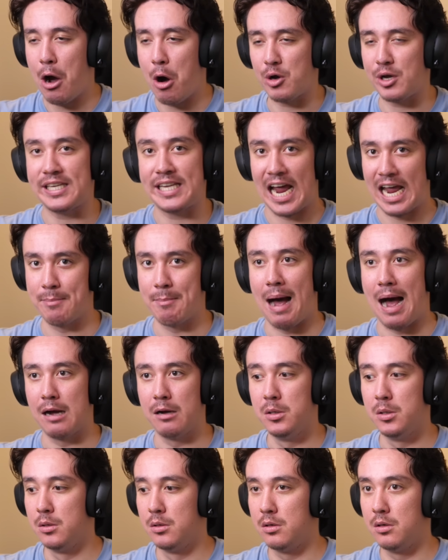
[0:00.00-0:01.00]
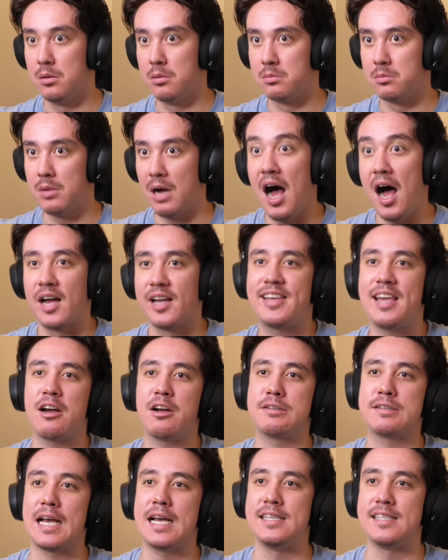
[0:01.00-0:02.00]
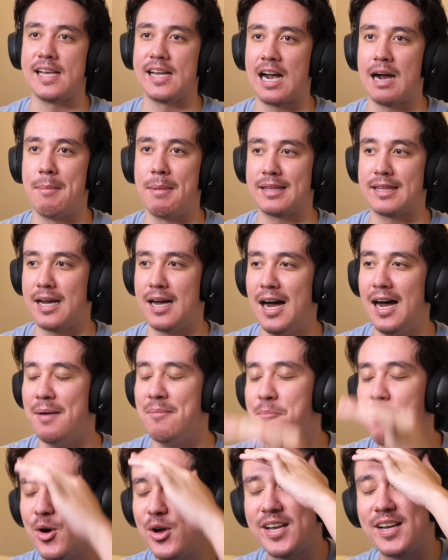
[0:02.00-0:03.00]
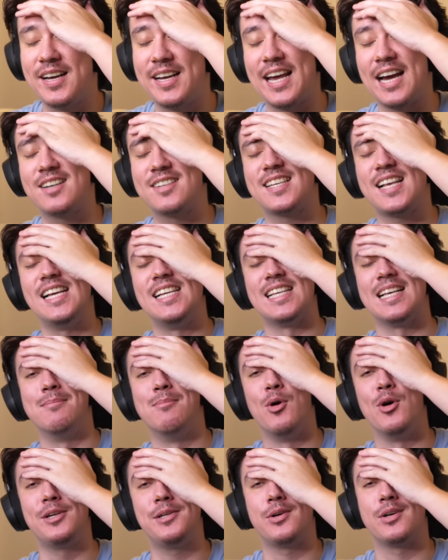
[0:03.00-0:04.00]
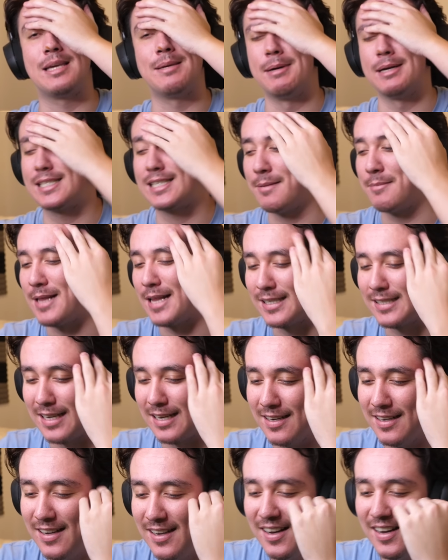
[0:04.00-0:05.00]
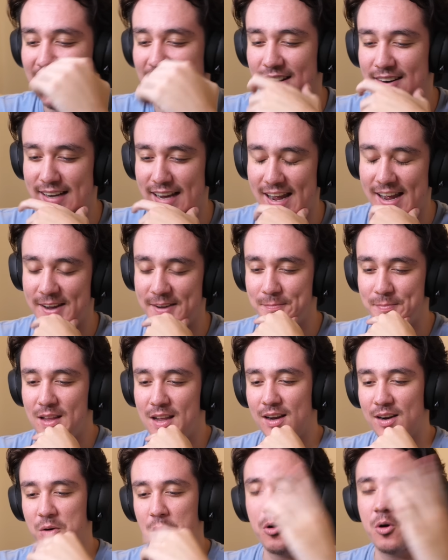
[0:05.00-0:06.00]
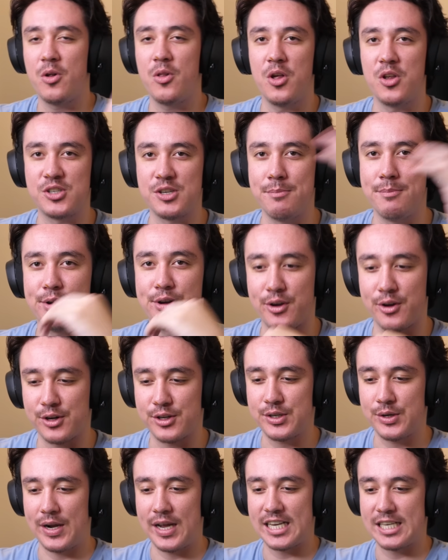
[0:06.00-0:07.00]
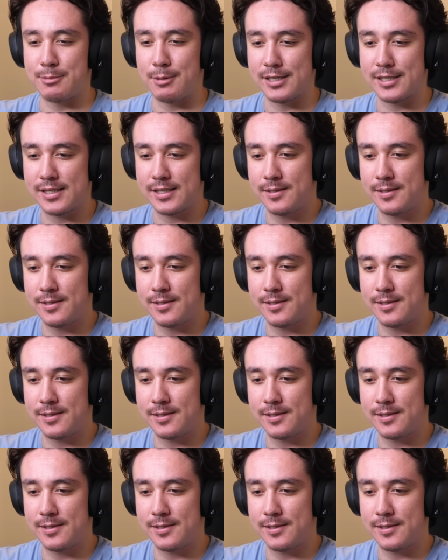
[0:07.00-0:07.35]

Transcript: が起きた今あ、逆再生か、また。あ、もう逆再生、もう一個来ました、皆さん。オッケー。心の準備をよろしくお願いしま